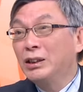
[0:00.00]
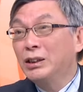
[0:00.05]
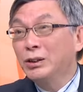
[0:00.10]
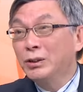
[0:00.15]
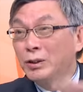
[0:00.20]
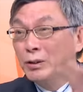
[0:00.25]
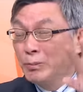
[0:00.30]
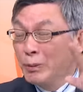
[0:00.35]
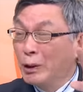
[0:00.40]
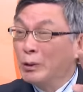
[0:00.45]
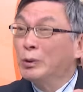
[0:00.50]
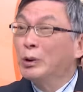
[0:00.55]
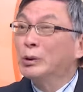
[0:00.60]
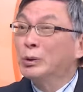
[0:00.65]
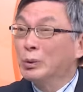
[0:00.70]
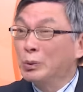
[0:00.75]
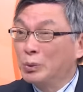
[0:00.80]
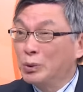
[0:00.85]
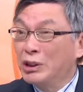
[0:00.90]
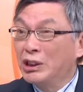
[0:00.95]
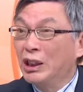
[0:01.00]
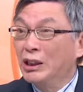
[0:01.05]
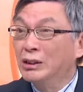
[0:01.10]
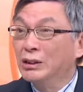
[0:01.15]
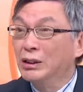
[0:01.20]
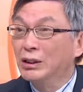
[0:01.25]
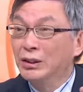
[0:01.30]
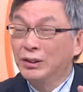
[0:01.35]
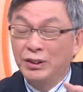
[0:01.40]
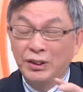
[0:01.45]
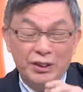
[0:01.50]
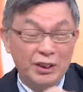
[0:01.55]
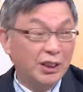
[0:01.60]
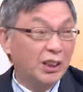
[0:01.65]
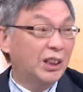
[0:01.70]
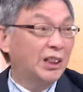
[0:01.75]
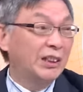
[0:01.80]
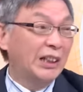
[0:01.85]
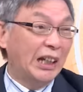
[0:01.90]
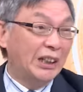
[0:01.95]
一个就是美国独强，这是
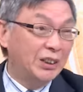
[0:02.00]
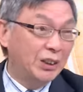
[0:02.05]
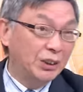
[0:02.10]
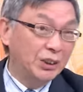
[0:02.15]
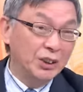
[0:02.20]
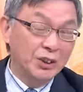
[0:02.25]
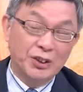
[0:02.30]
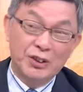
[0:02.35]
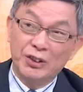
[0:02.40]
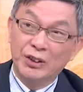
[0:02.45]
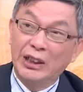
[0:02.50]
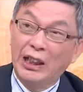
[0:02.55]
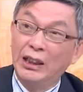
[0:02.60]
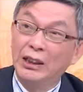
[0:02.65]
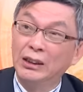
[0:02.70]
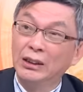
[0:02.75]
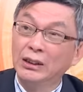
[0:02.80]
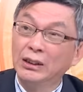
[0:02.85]
个很难得的时代。